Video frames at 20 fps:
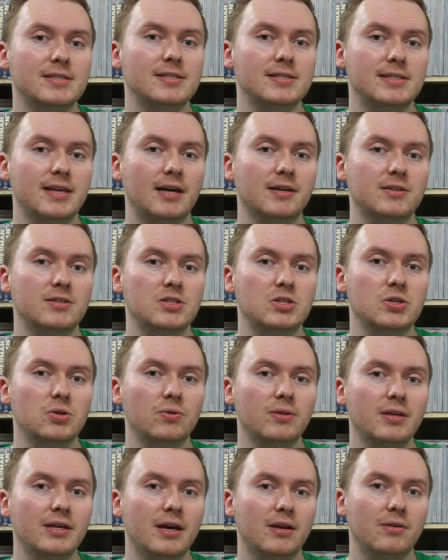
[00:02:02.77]

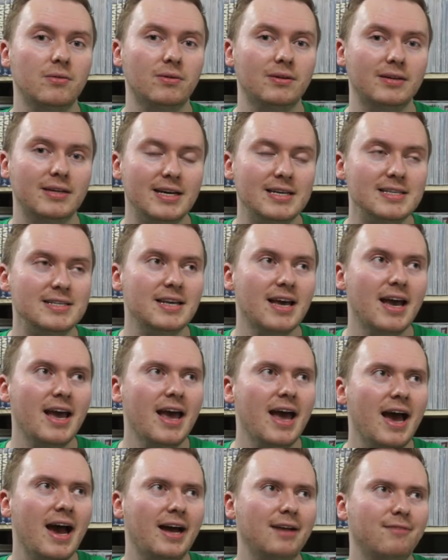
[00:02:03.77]
sanktioniert. Und das
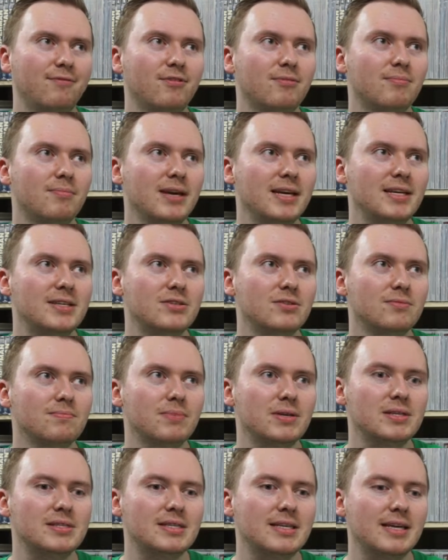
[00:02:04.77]
hat für mich so ein
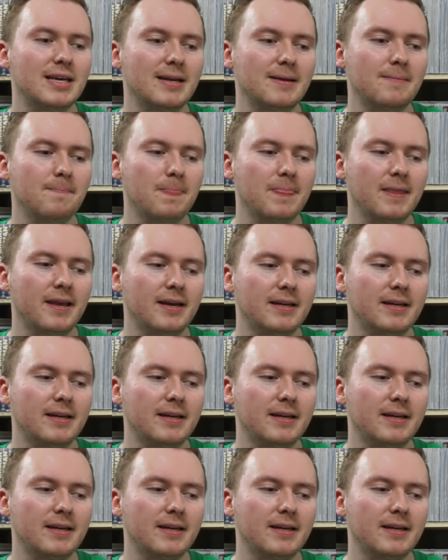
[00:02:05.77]
bisschen